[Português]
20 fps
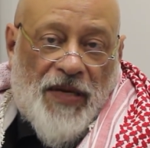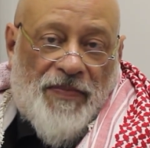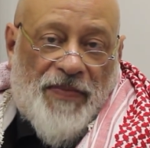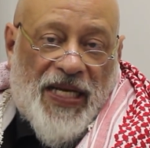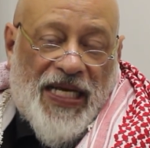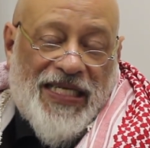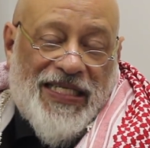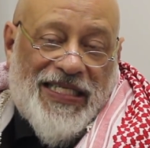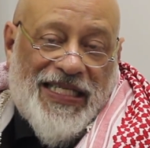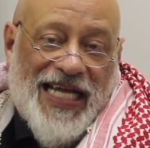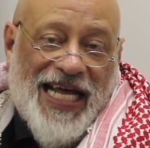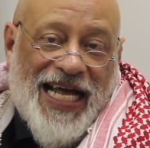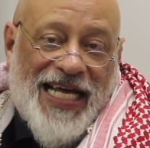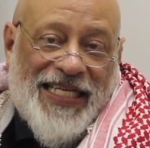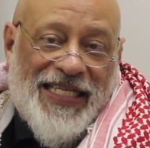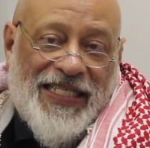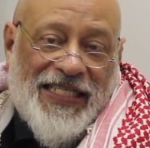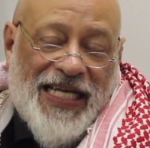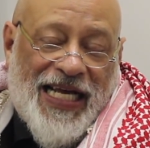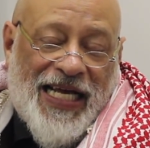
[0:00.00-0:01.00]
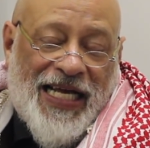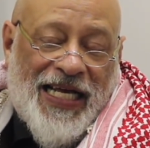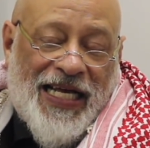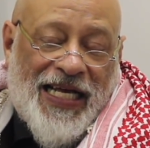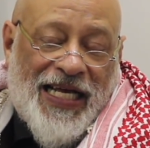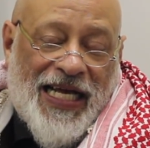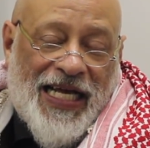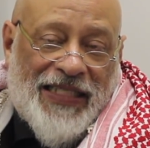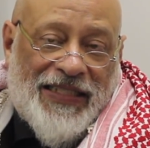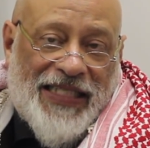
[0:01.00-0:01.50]
mas a,
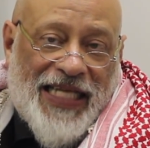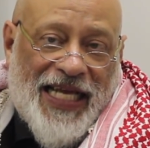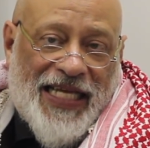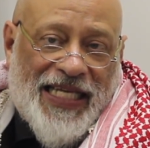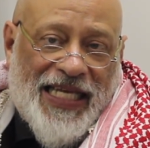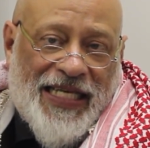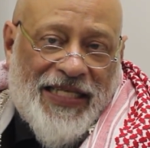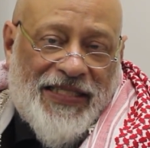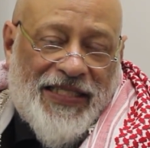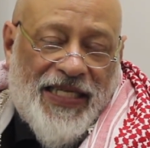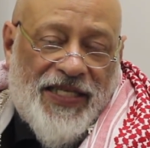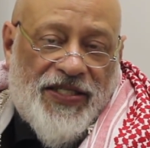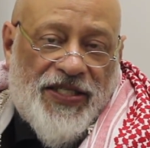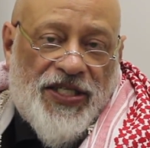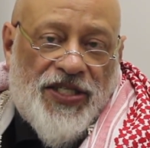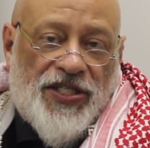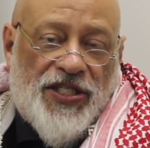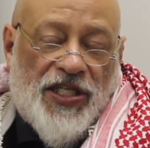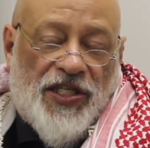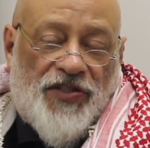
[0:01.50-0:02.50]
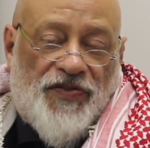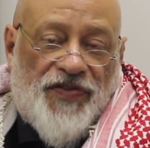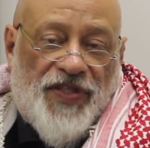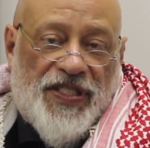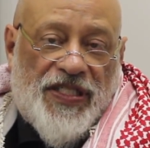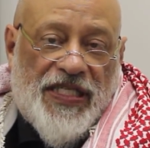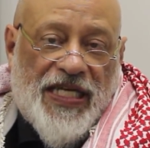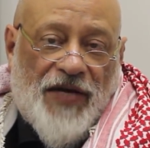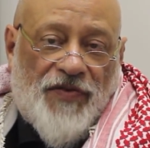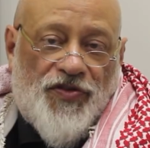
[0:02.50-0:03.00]
a, até que a inteligência
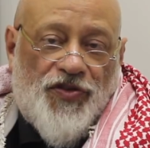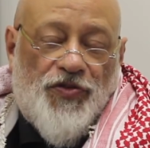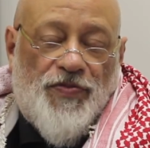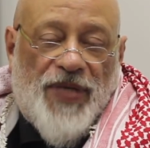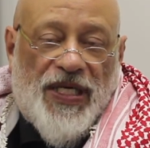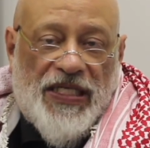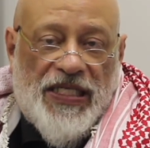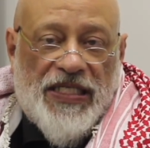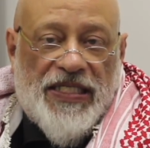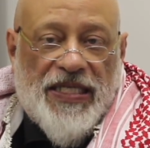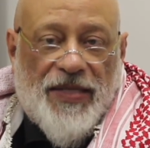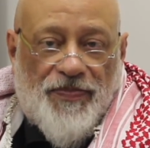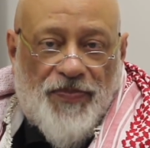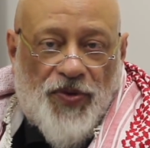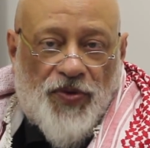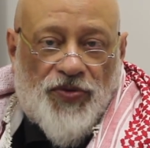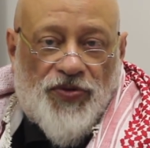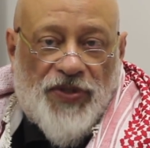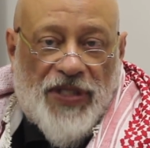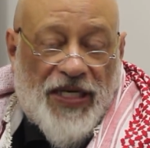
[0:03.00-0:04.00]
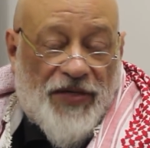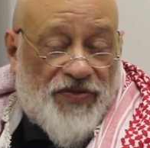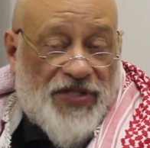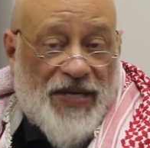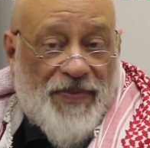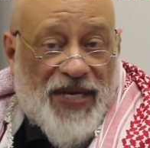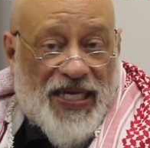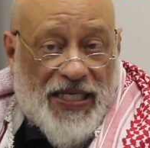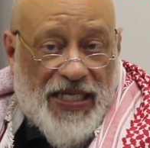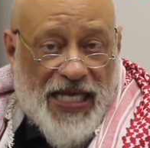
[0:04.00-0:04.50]
artificial se humanize a ponto dela
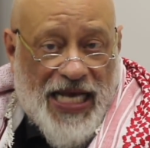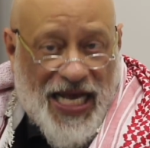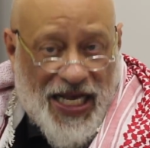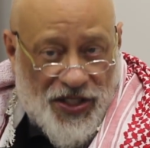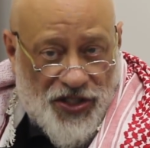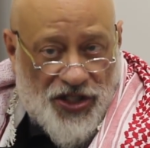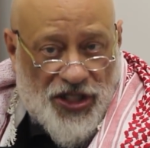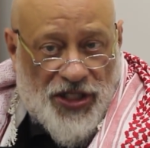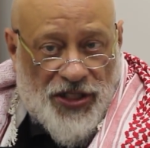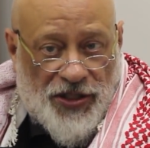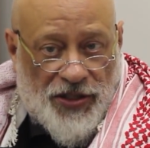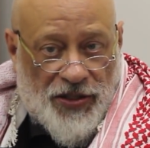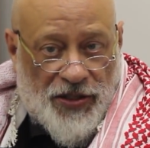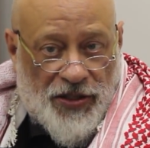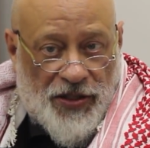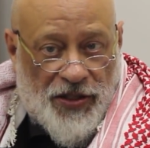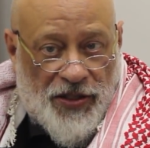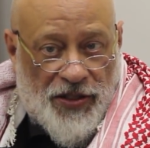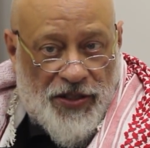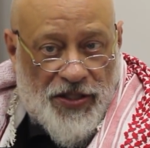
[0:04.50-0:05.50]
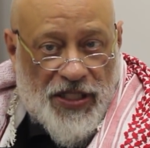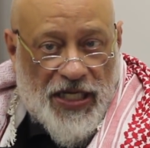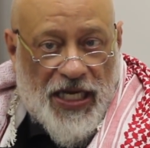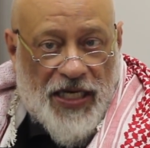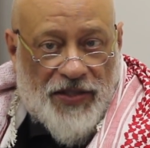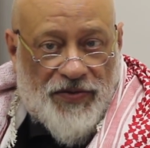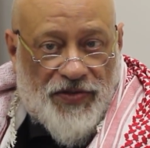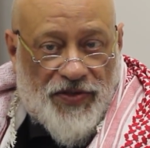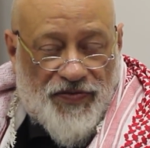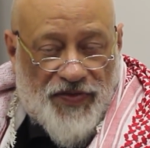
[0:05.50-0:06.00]
usar maquiagem,
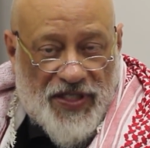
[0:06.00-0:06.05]
certo?